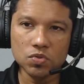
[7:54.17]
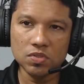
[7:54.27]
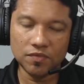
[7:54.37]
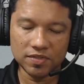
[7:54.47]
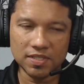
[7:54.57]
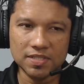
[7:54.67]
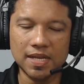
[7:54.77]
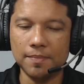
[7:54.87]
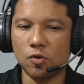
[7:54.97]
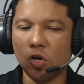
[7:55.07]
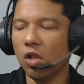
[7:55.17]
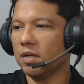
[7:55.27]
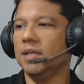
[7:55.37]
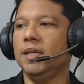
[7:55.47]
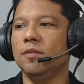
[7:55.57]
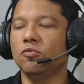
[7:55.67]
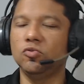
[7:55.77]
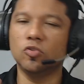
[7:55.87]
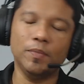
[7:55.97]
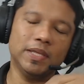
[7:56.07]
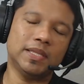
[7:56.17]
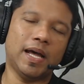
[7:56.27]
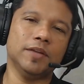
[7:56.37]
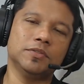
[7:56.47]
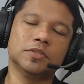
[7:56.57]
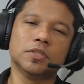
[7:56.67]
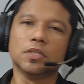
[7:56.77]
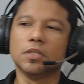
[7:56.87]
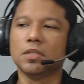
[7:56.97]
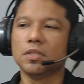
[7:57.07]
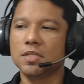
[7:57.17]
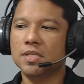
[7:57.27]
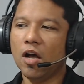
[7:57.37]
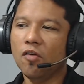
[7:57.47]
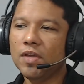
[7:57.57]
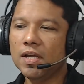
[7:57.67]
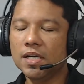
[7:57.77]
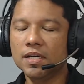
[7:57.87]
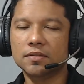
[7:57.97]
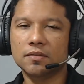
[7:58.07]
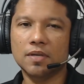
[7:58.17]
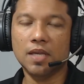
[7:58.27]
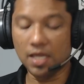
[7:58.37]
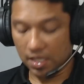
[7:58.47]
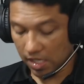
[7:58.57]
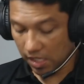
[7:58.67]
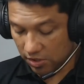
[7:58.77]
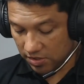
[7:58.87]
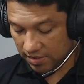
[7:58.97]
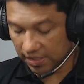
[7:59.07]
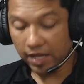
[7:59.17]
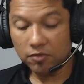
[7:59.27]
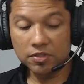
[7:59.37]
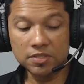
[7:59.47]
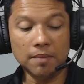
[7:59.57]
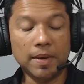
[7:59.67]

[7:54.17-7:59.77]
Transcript: Se você sabe, coloca aqui nos comentários Salvo engano, é, eles disseram que chamaram